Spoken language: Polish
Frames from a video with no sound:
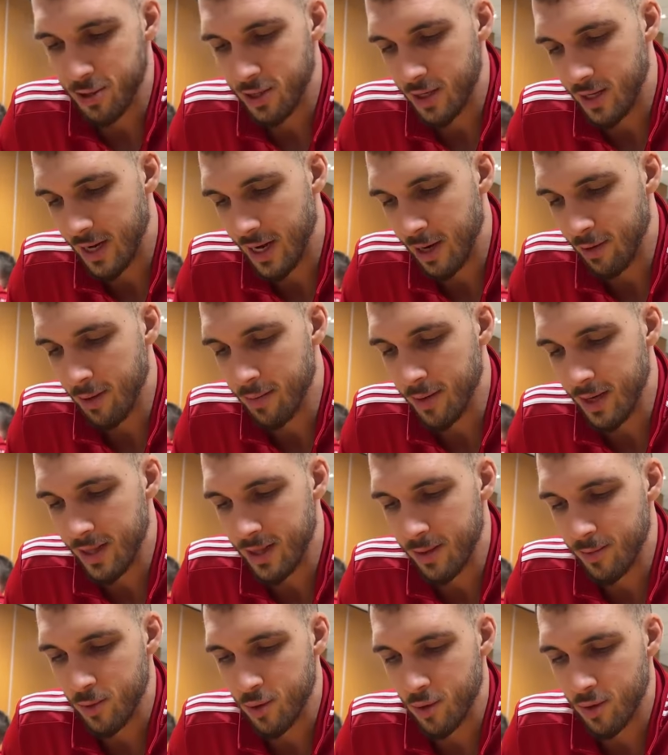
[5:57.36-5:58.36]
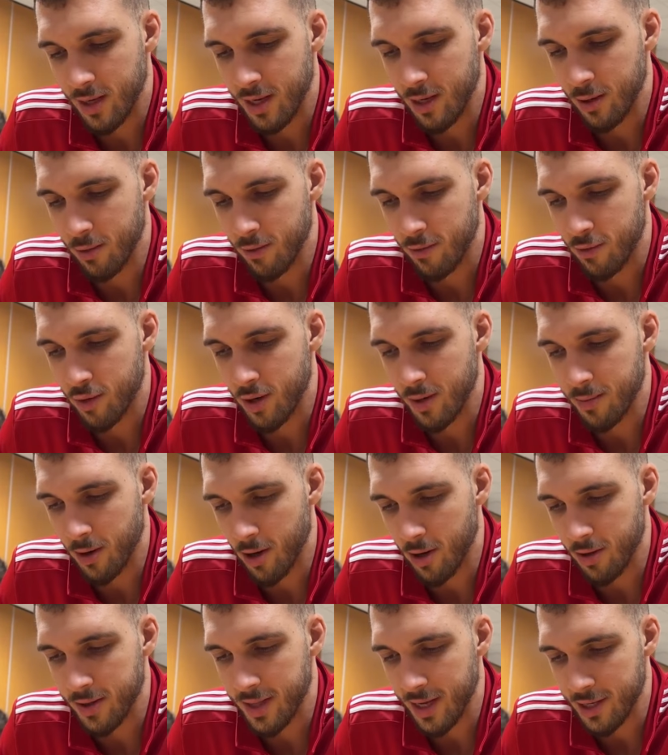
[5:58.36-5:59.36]
że grałem na jednym turnieju, w którym
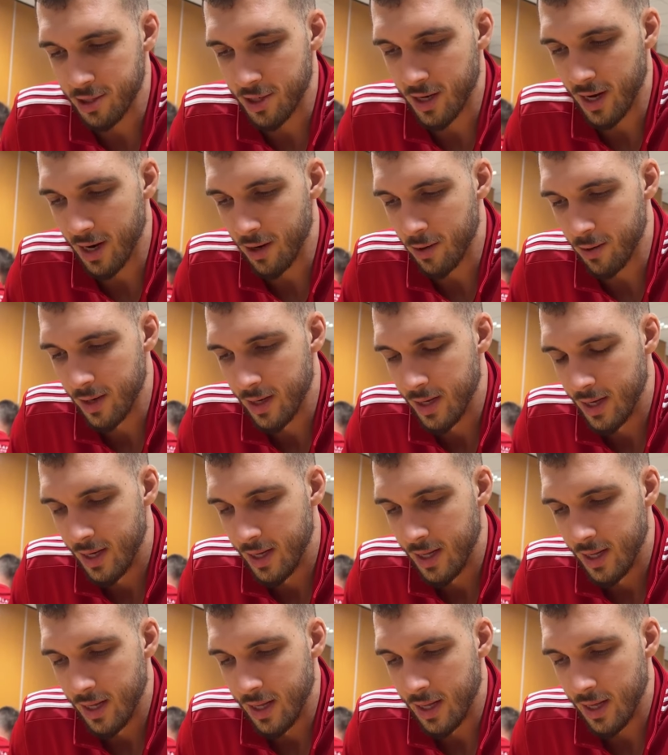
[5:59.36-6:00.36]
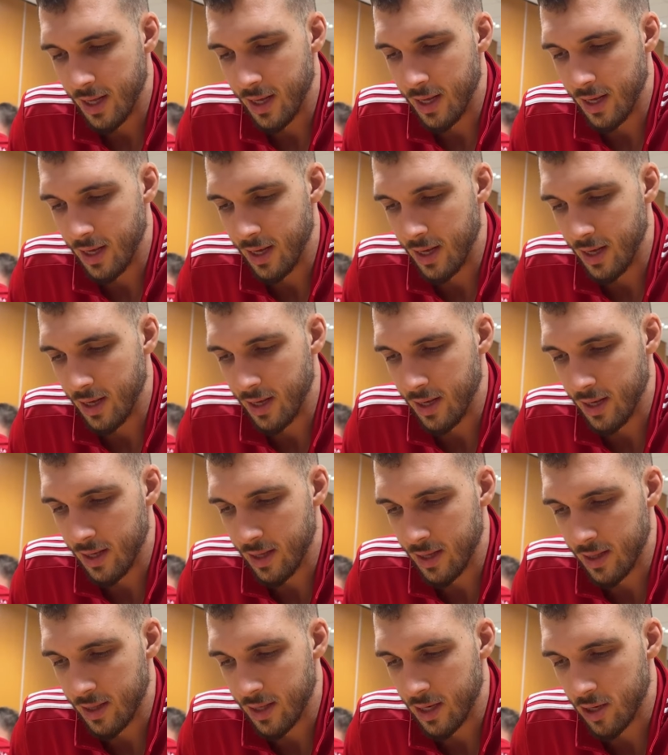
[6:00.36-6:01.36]
on też grał.
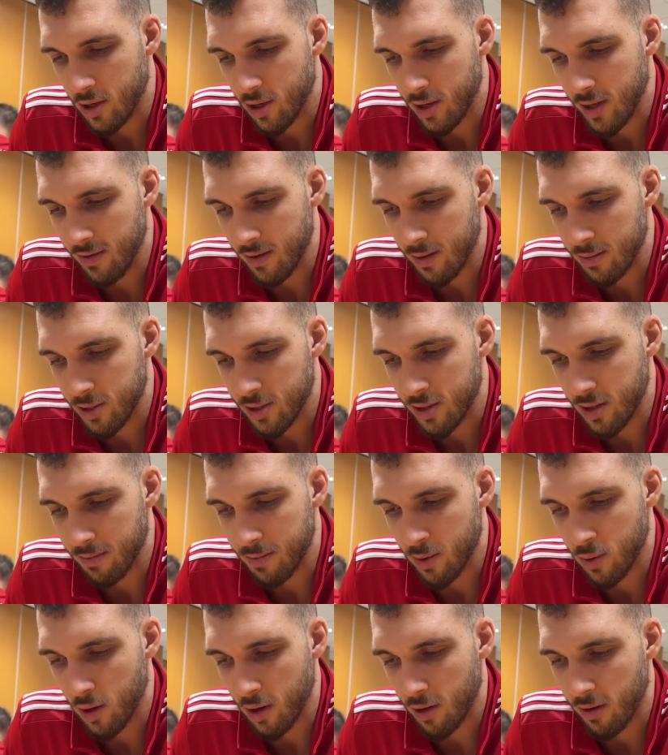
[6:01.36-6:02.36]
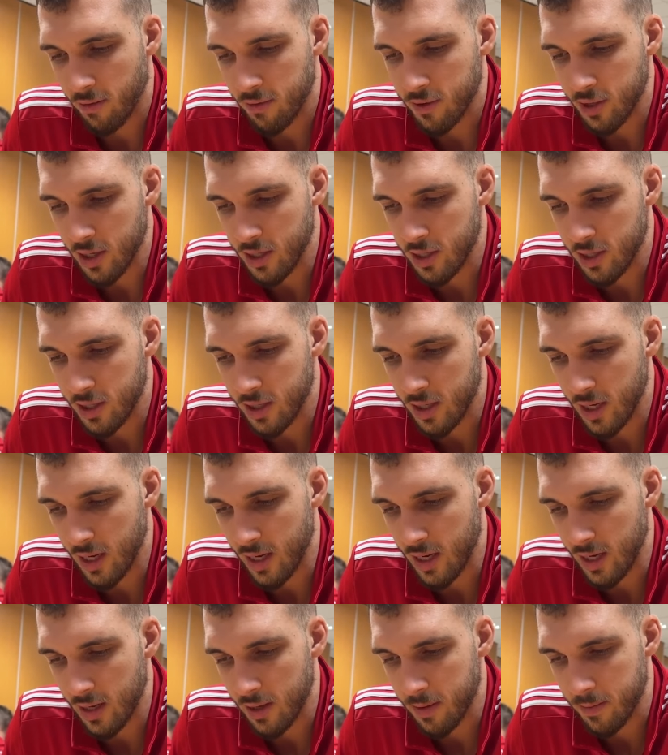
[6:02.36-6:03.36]
tylko nie wiem, czy to był rok
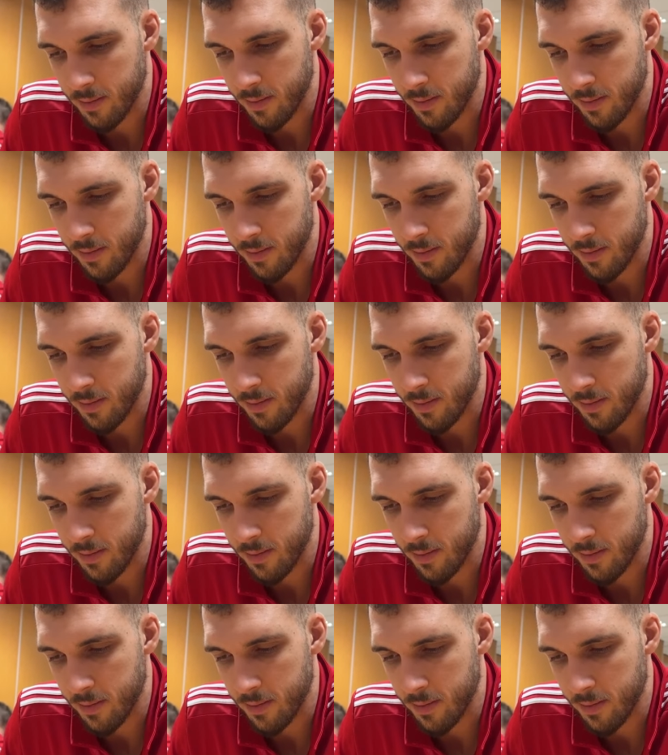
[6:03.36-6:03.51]
wcześniej,